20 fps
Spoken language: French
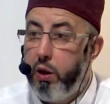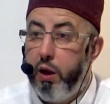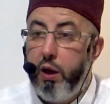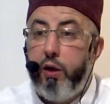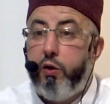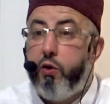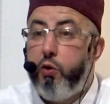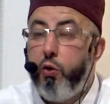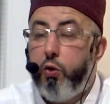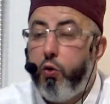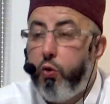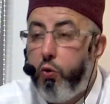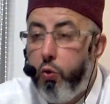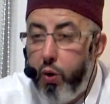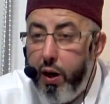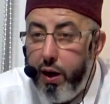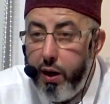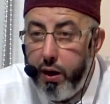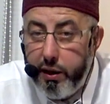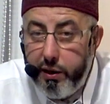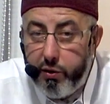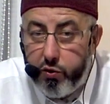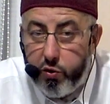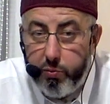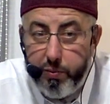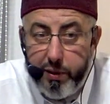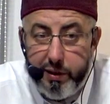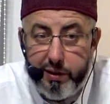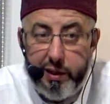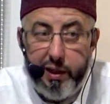et sur quoi il se
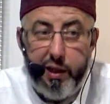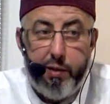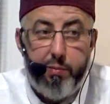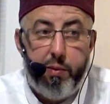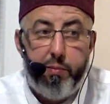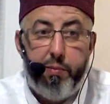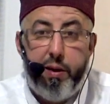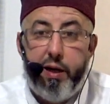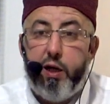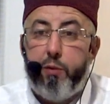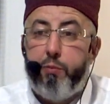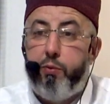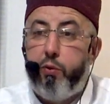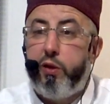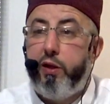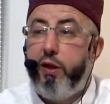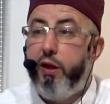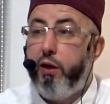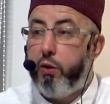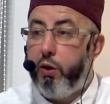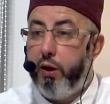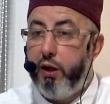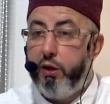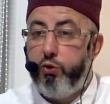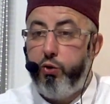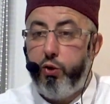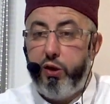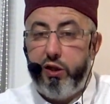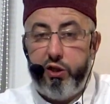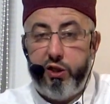basait l'imam Malik pour dire que la
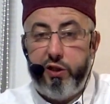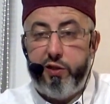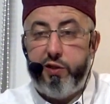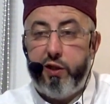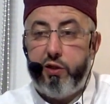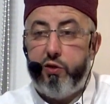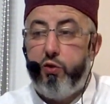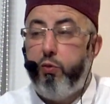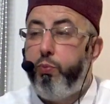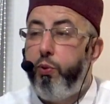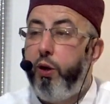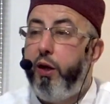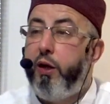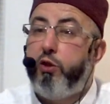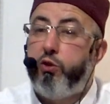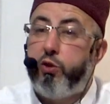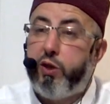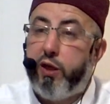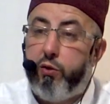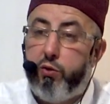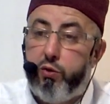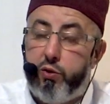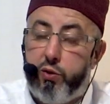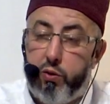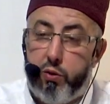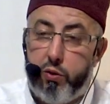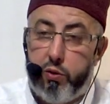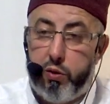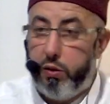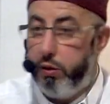durée de gestation peut aller jusqu'à deux
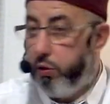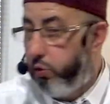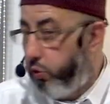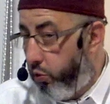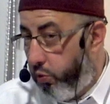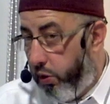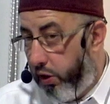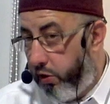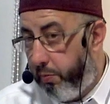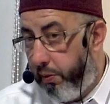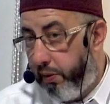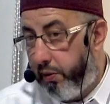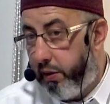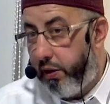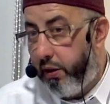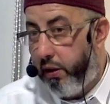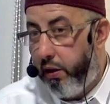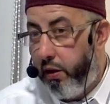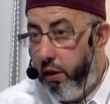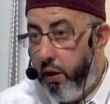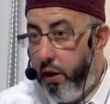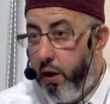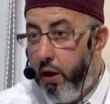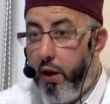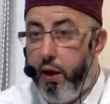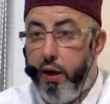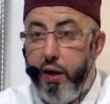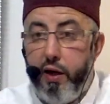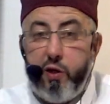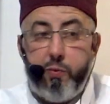ans Sur quoi il se basait
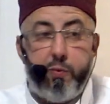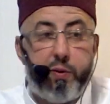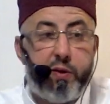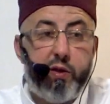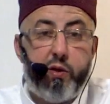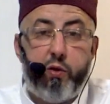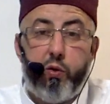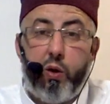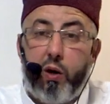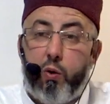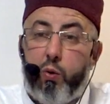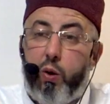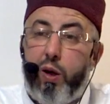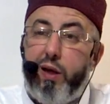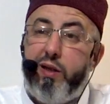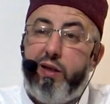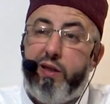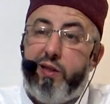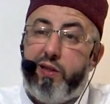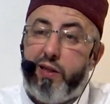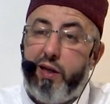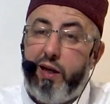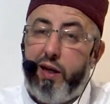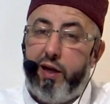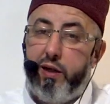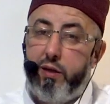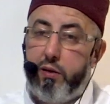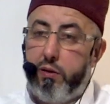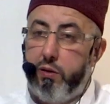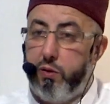Il se basait sur quoi
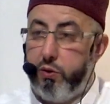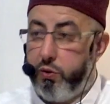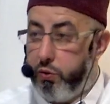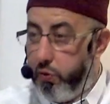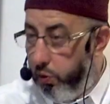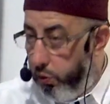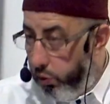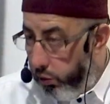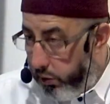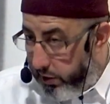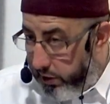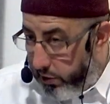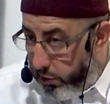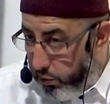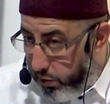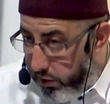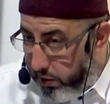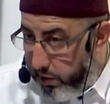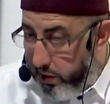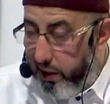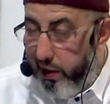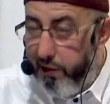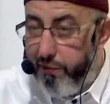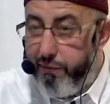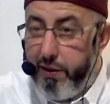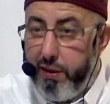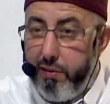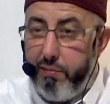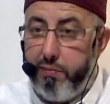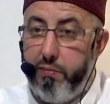nissa, ce que lui disaient les
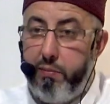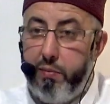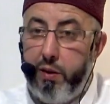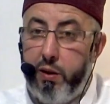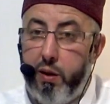femmes.